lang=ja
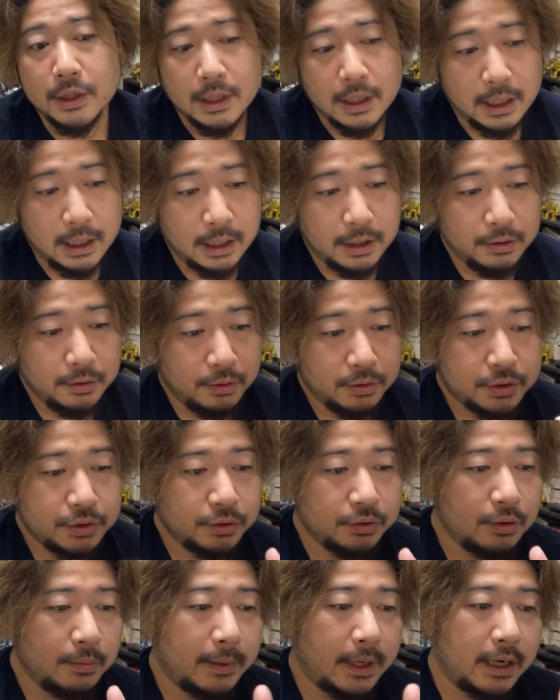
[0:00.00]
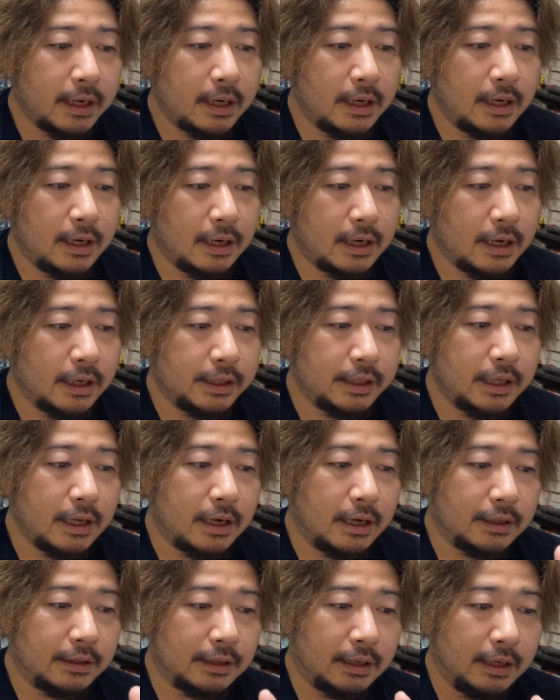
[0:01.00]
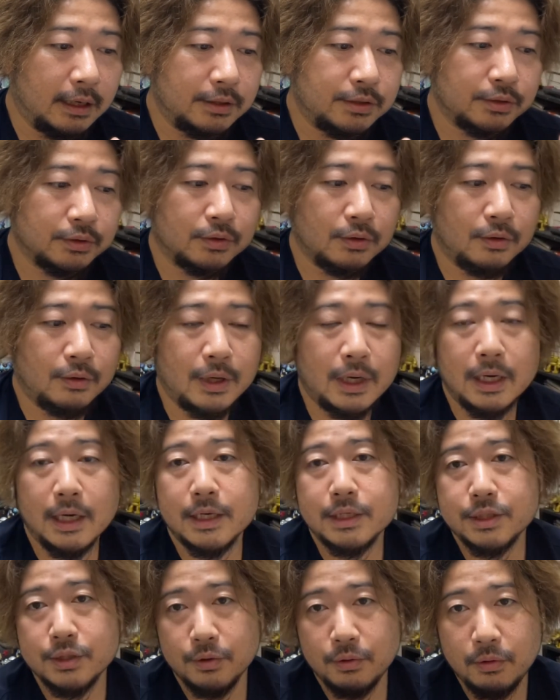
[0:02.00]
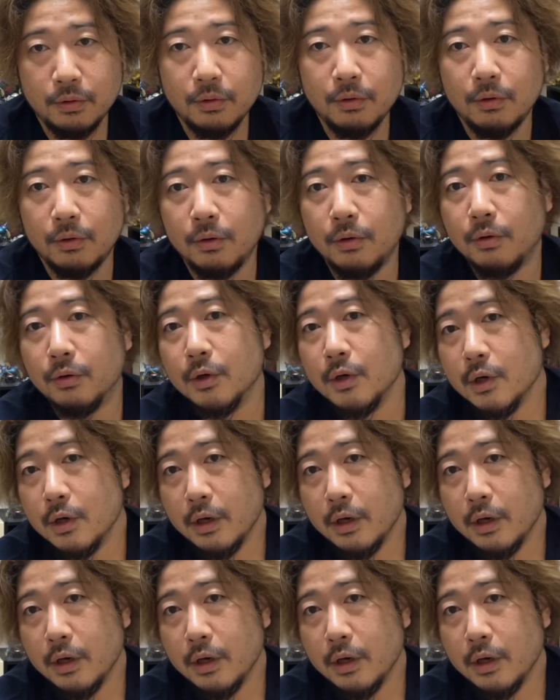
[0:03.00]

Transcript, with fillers: あの、ちょっと前から書きたかった、ちょっとお話の方を、